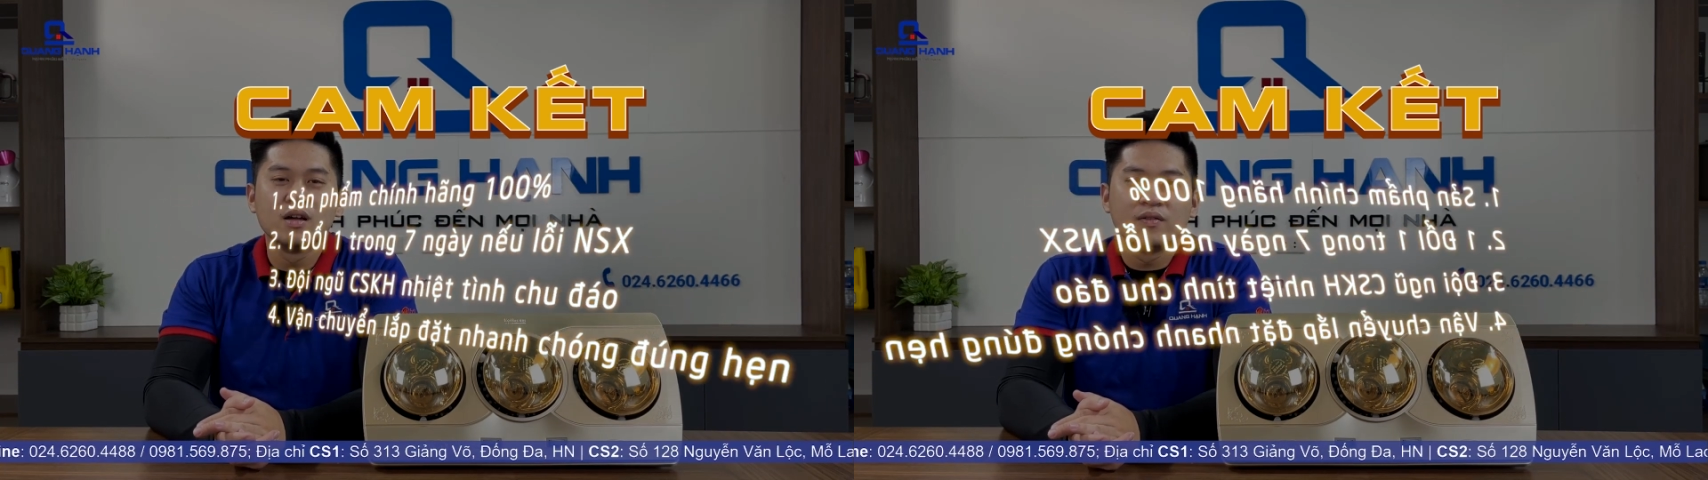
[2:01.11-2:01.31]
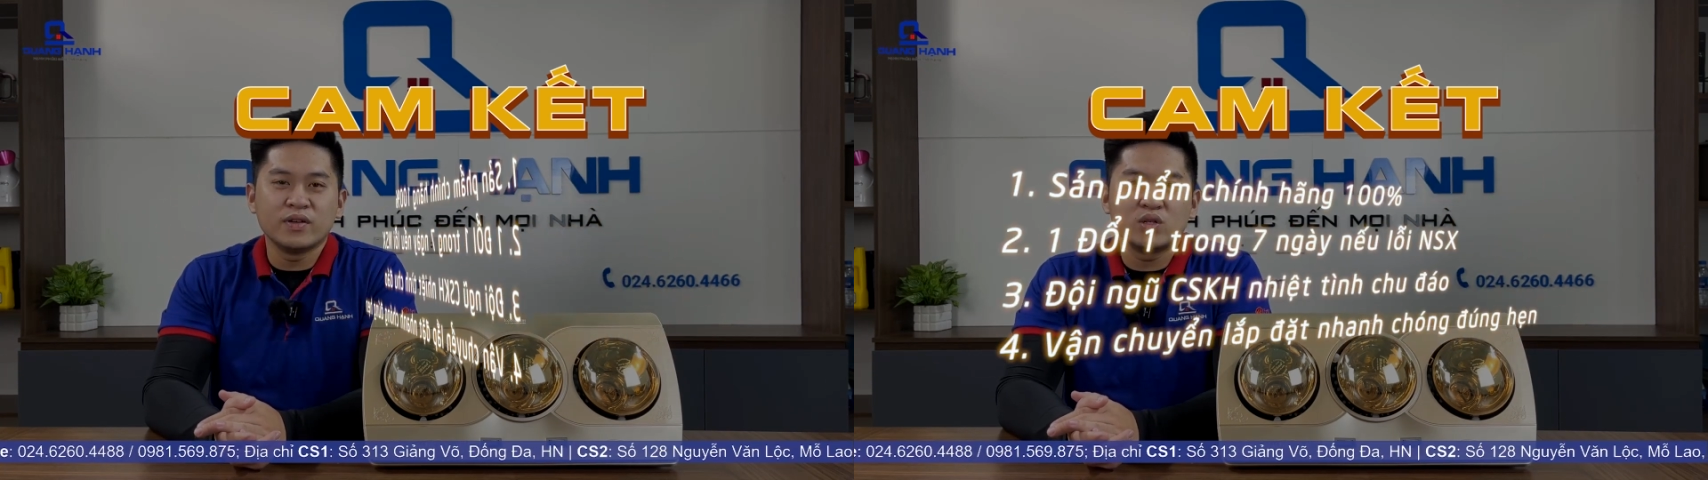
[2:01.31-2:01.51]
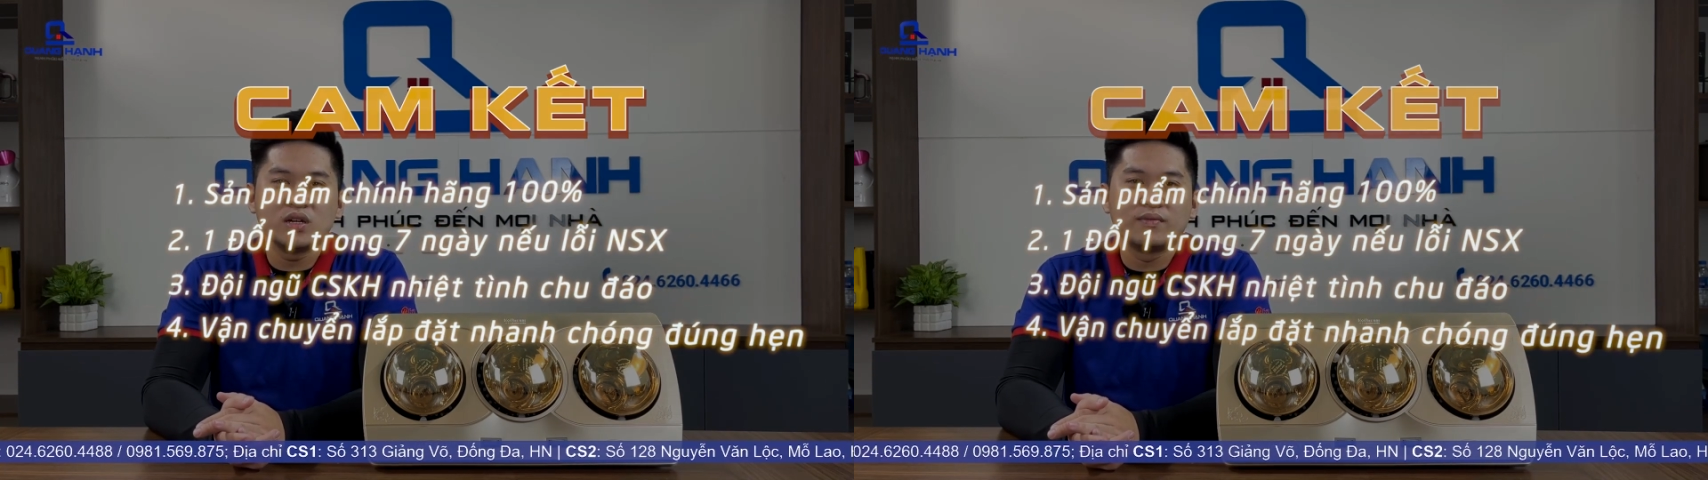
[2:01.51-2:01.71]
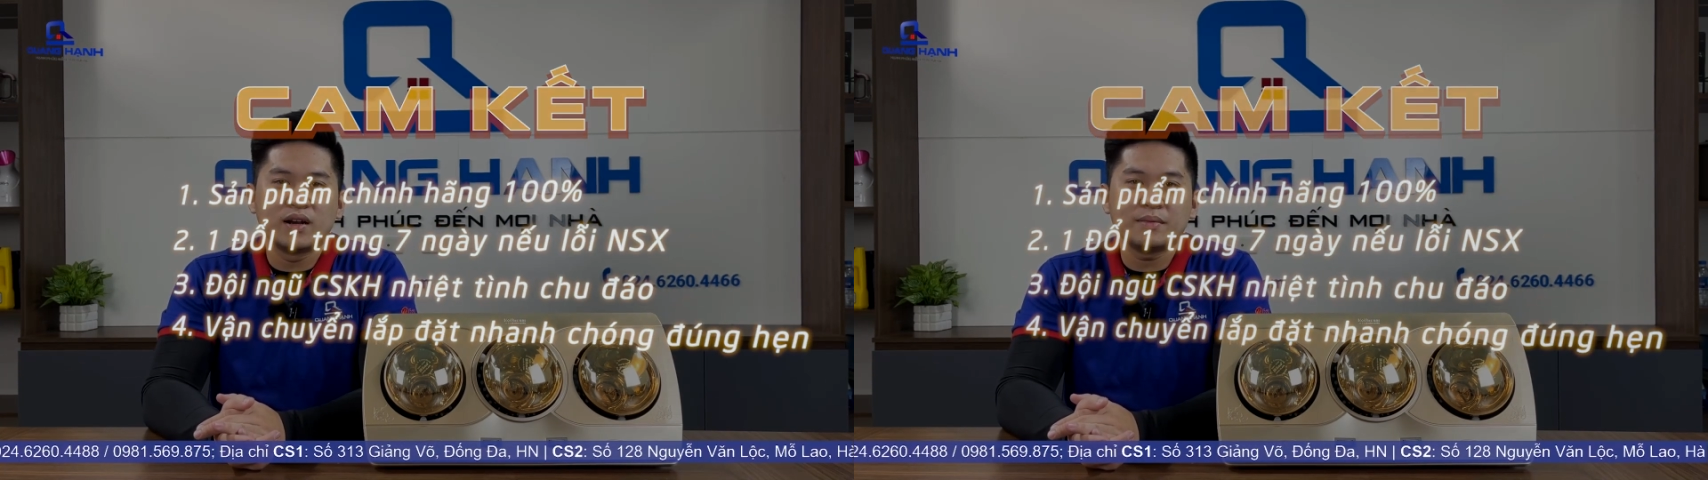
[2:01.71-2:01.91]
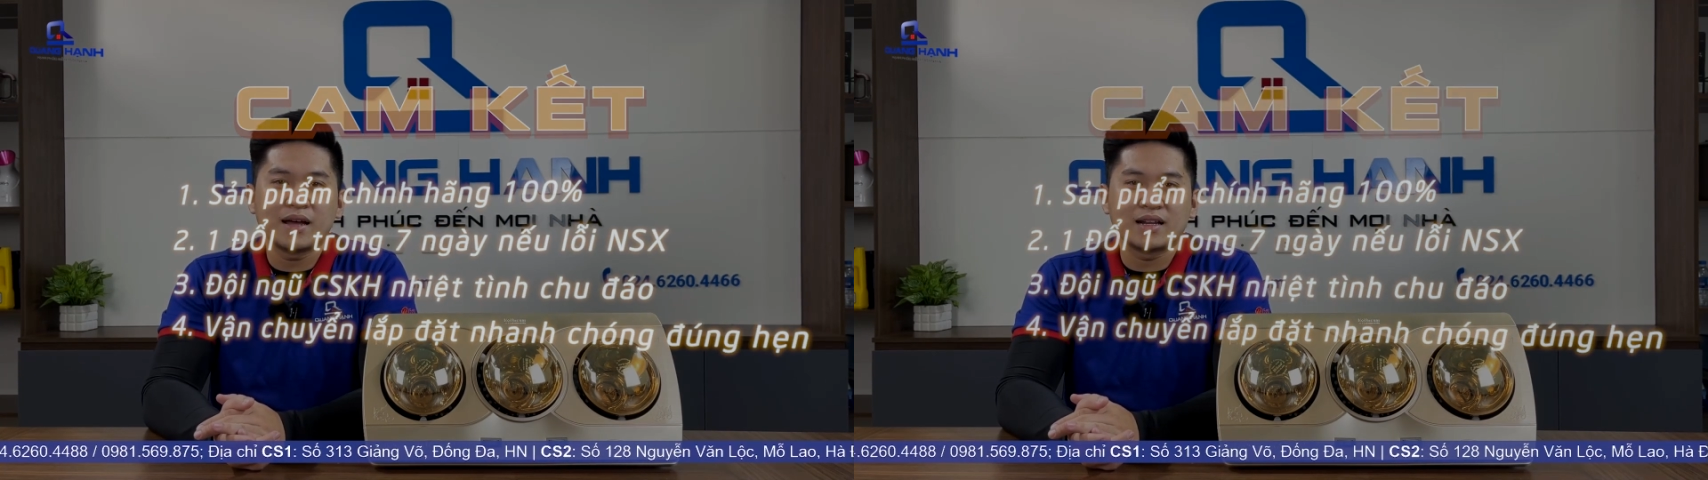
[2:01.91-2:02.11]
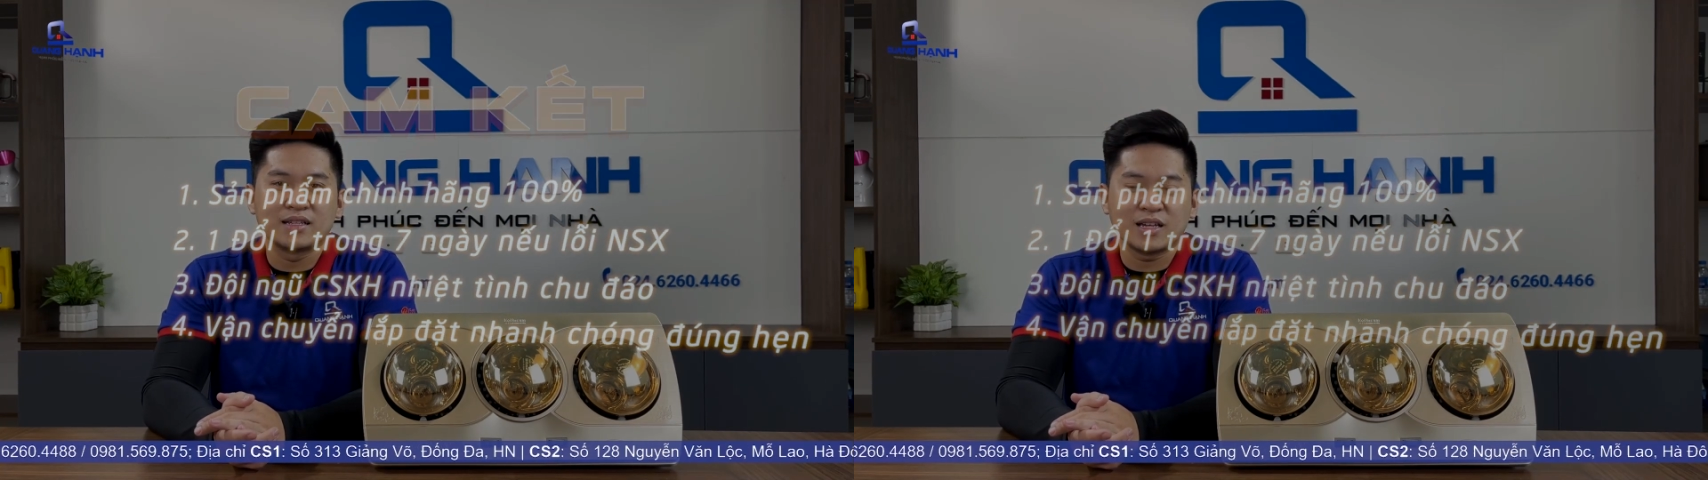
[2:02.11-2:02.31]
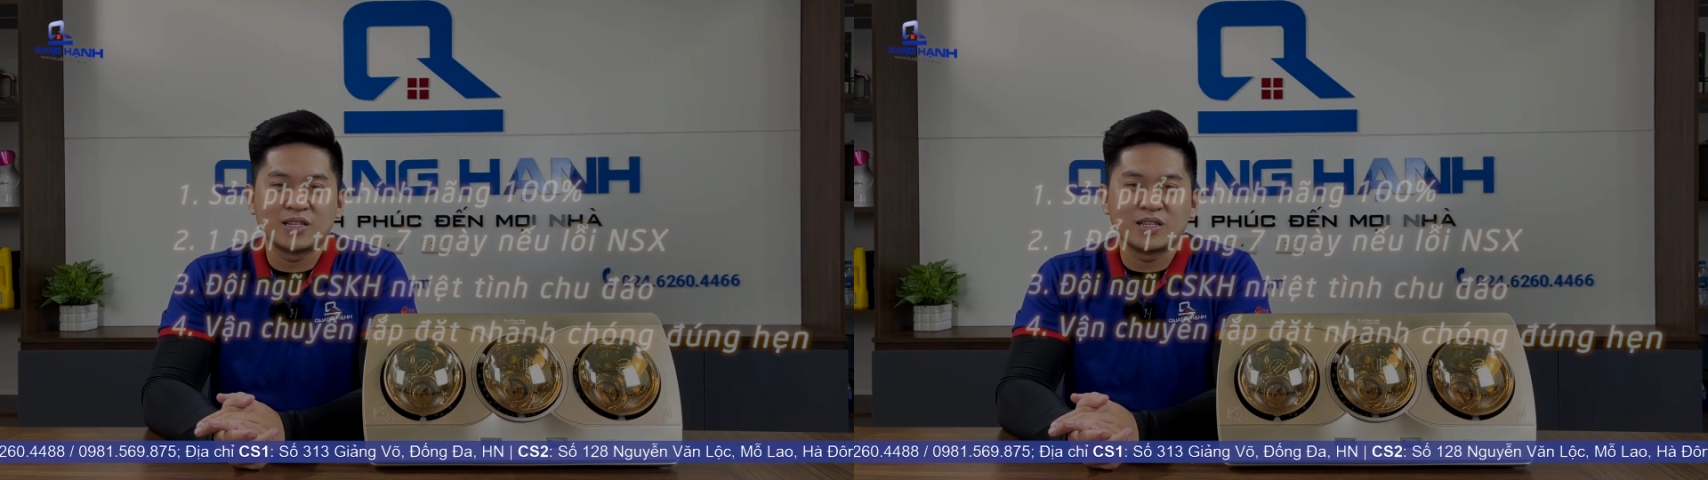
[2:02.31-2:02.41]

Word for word: vận chuyển và lắp đặt nhanh